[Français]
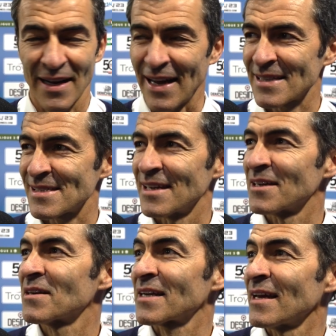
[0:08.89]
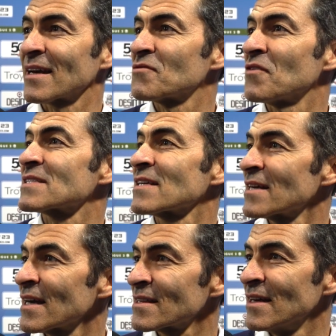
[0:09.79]
4-5 clairs face à le
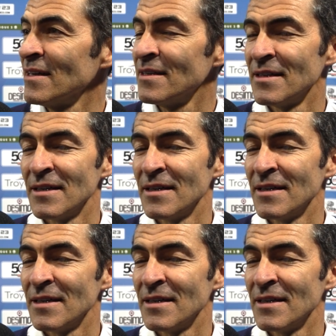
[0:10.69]
gardien.